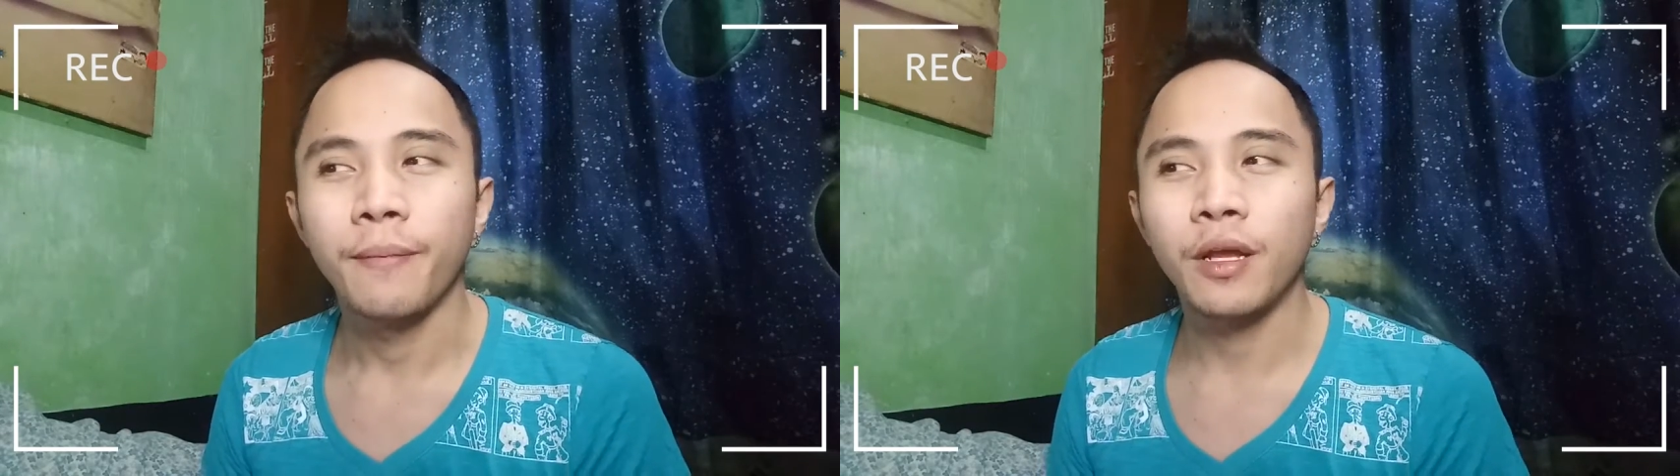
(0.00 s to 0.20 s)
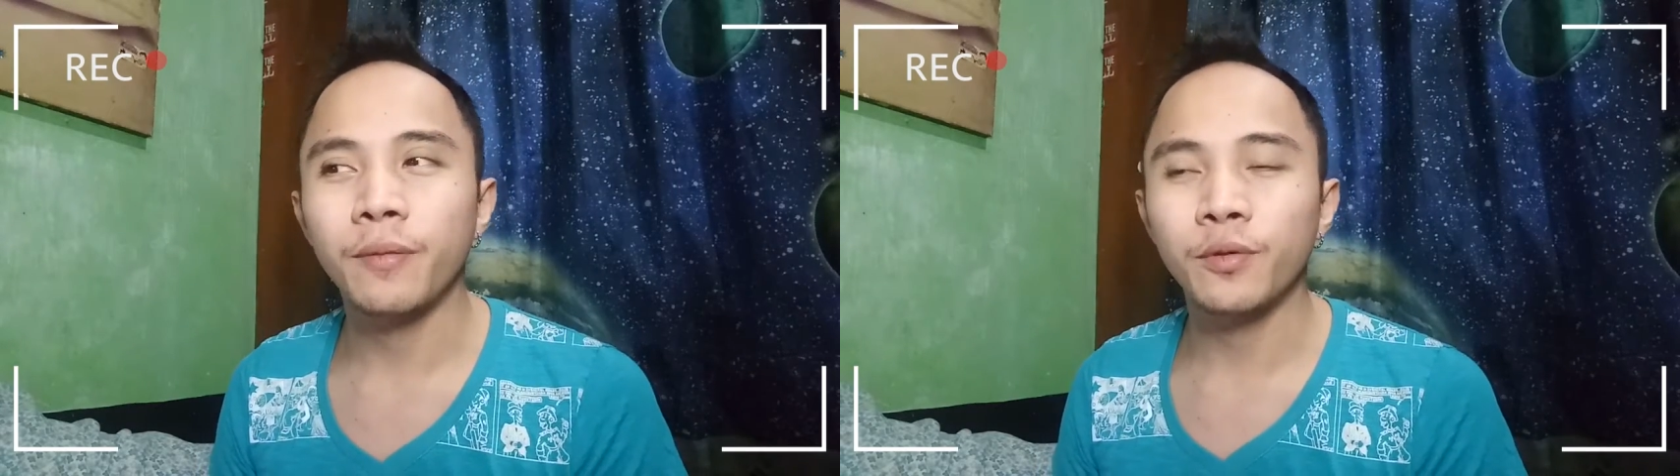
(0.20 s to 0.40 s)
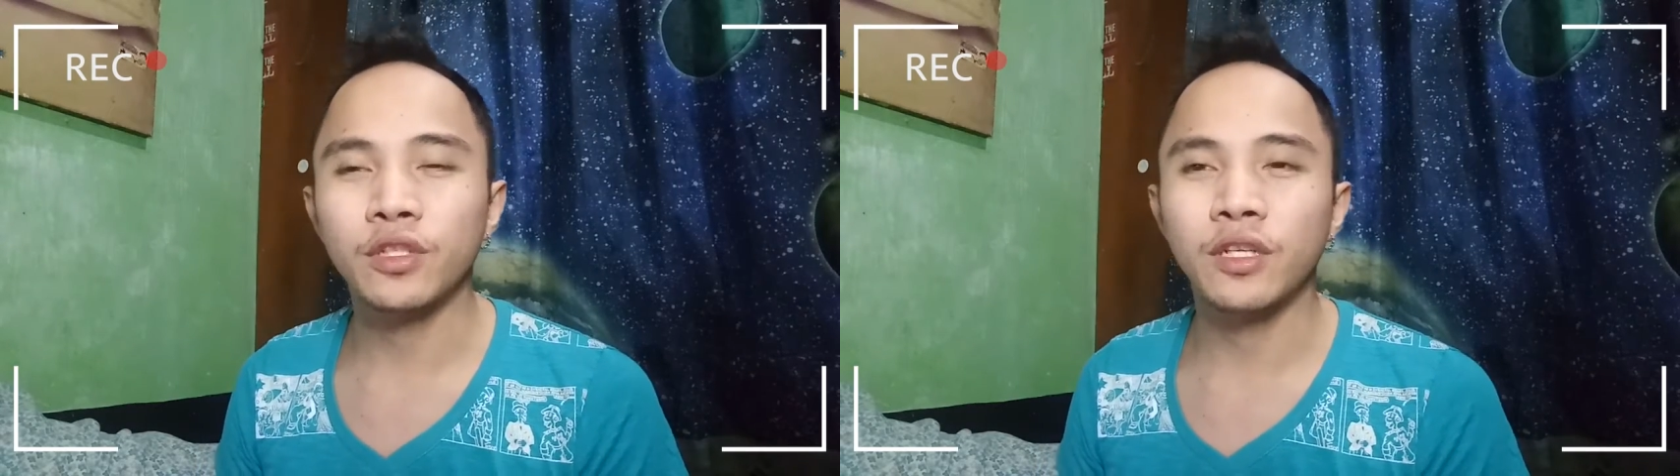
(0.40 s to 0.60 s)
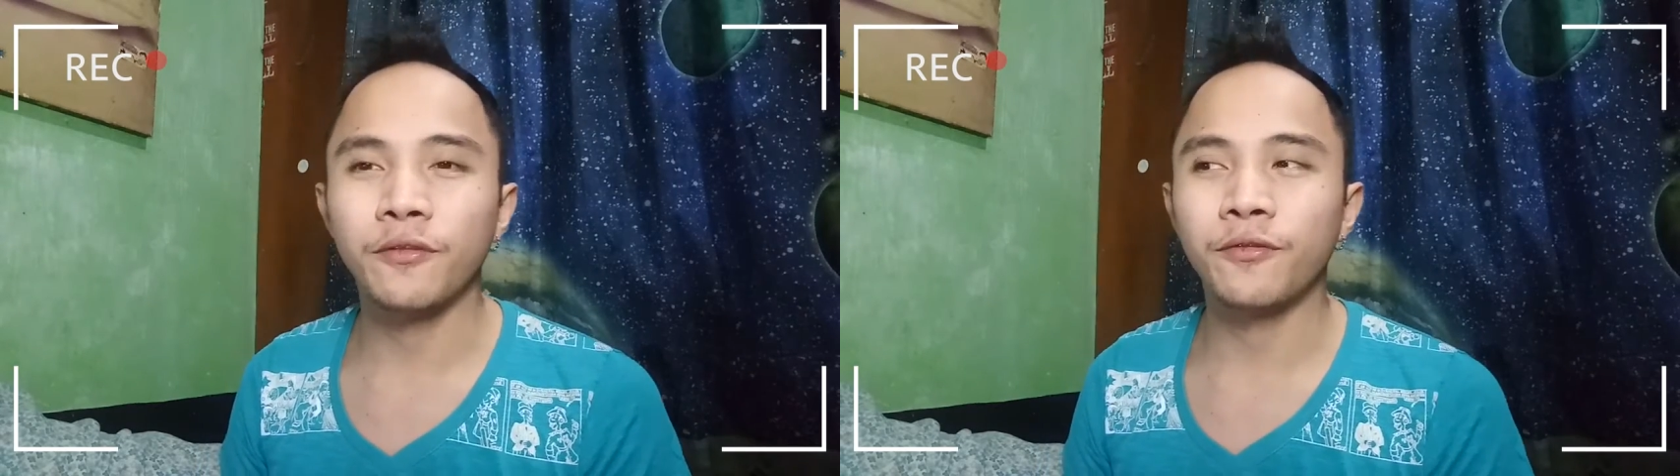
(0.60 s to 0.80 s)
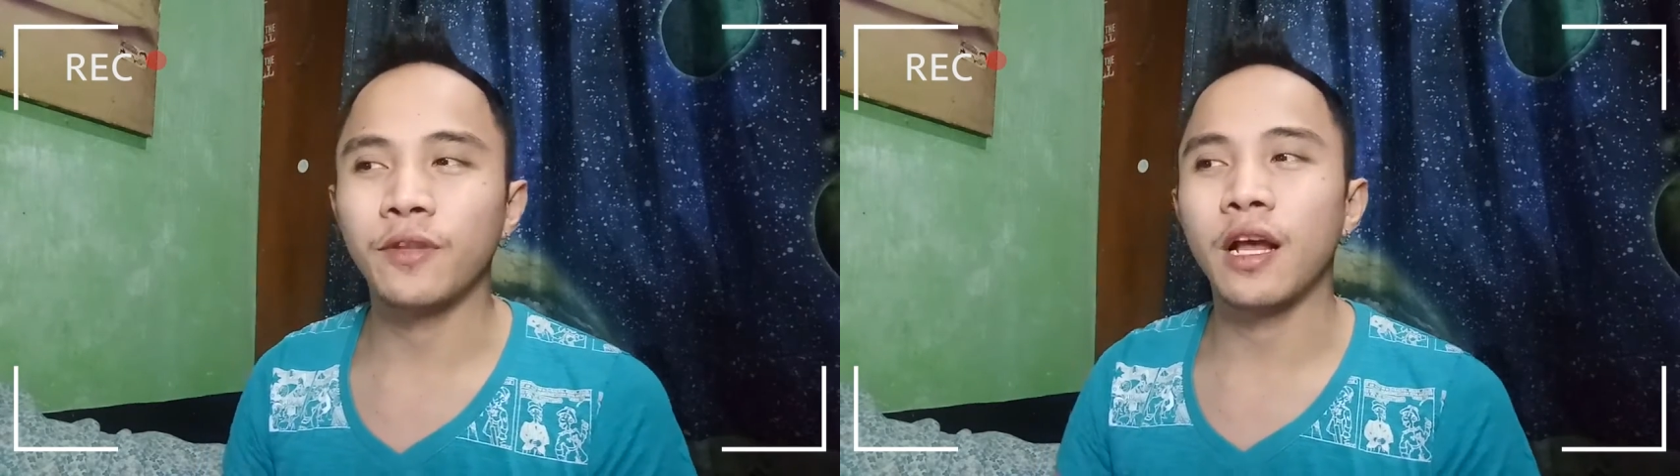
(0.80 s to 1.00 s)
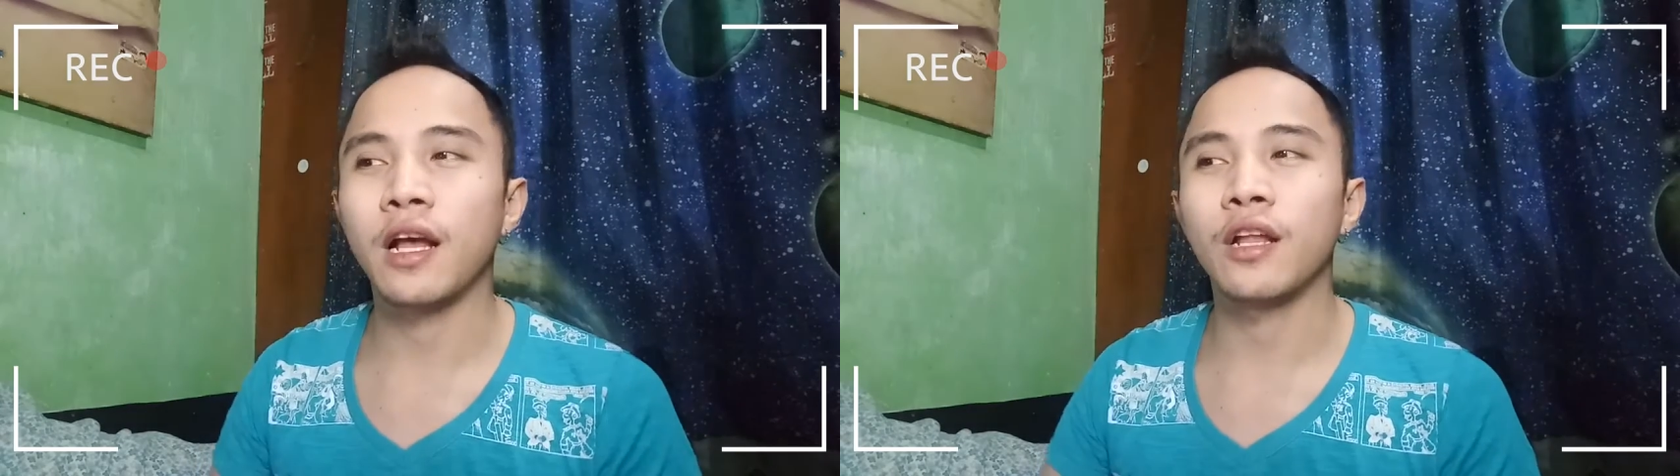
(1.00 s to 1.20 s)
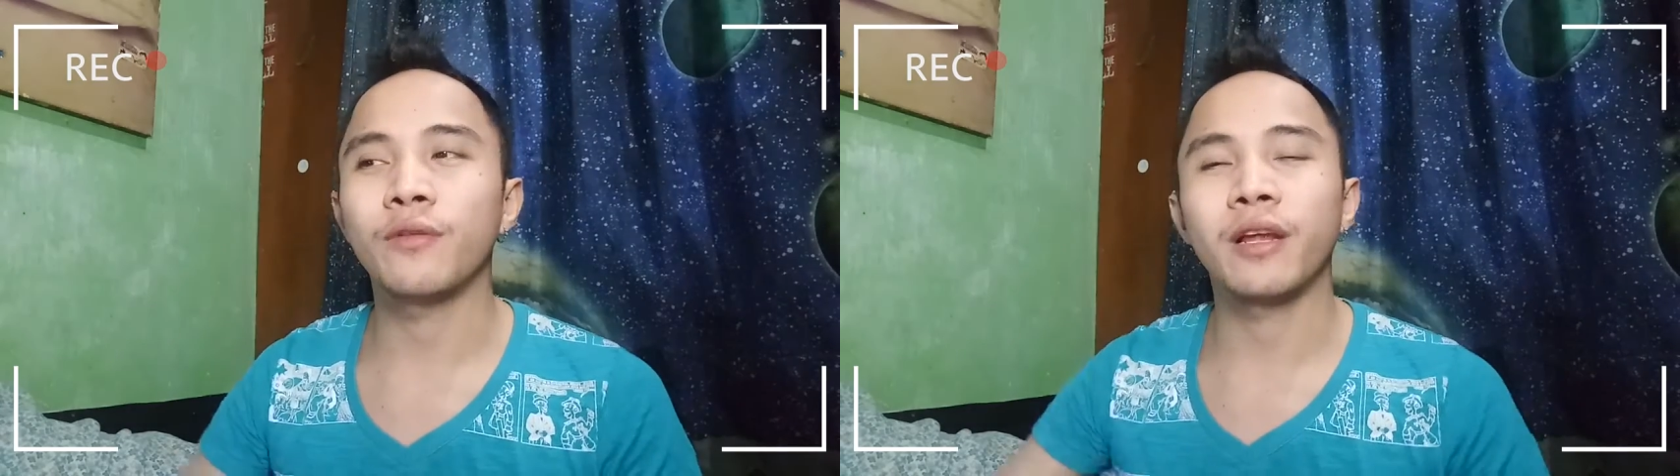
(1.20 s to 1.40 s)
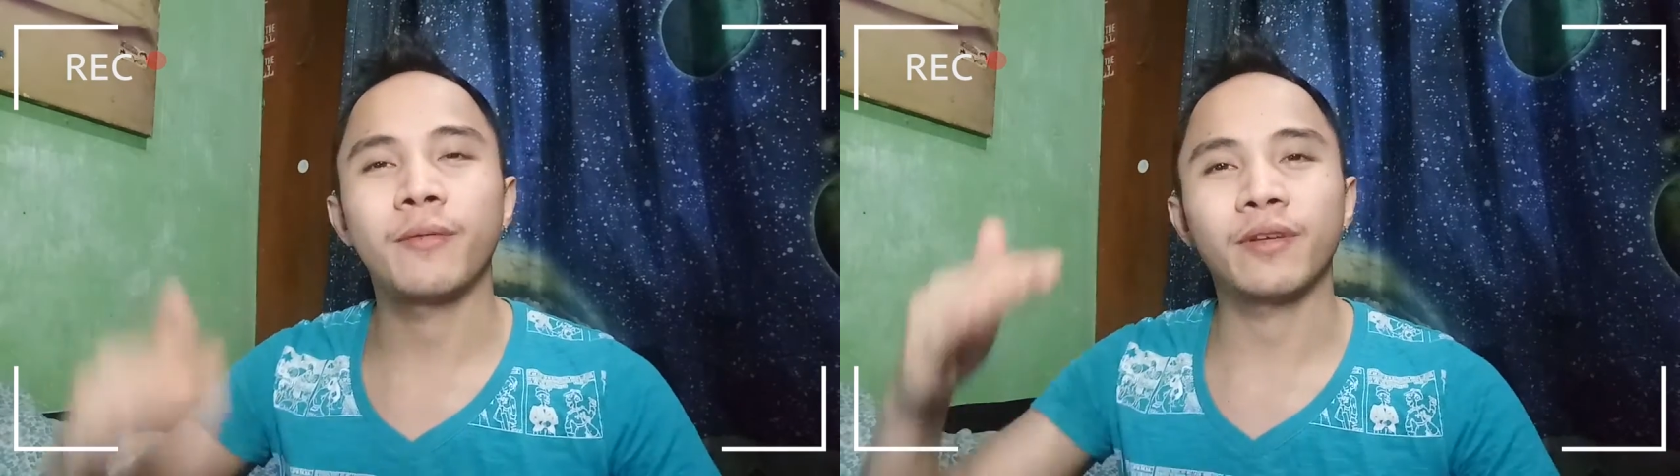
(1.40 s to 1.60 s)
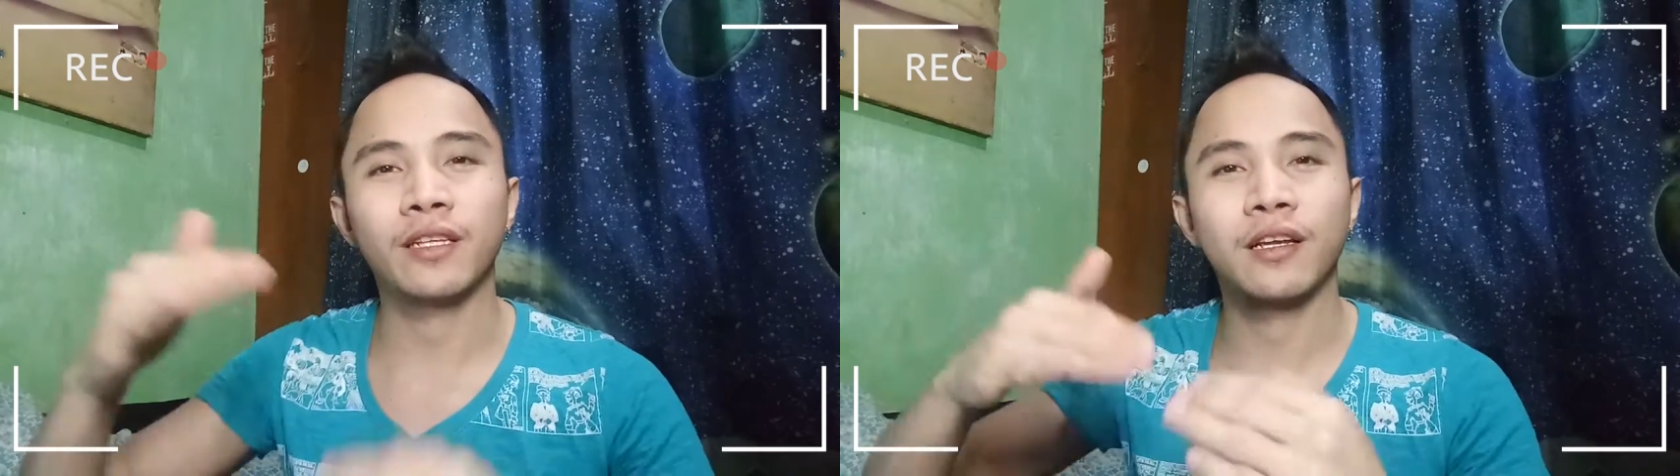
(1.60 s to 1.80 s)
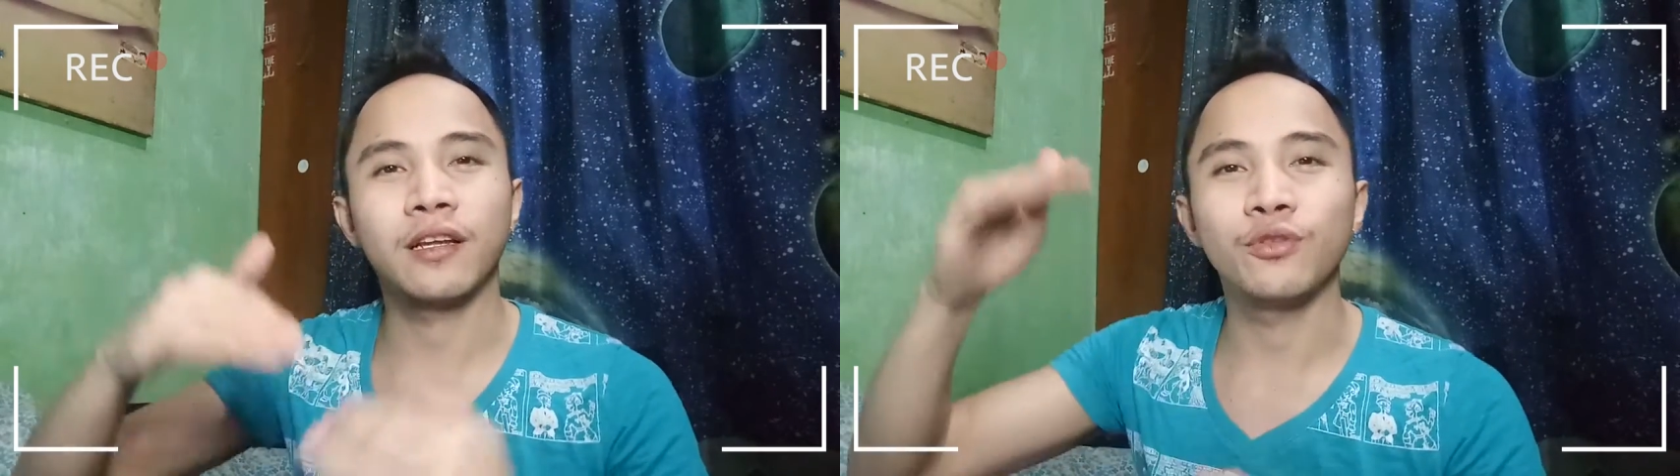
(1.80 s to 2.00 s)
Meron pong GIF na
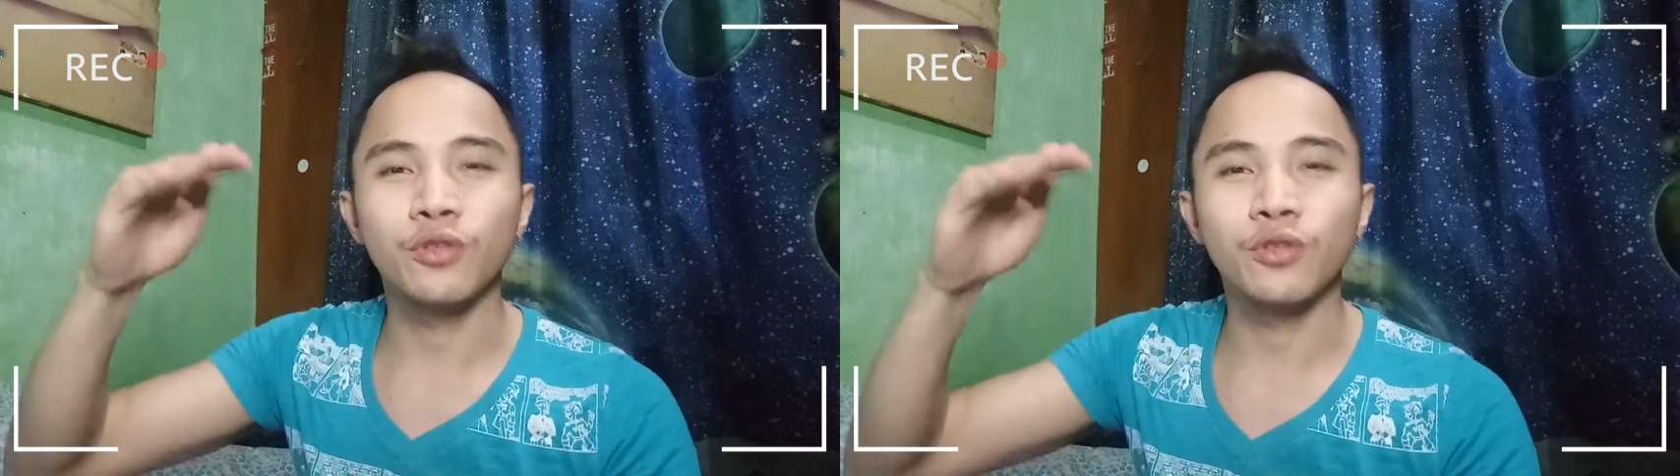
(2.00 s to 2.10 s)
lumalabas sa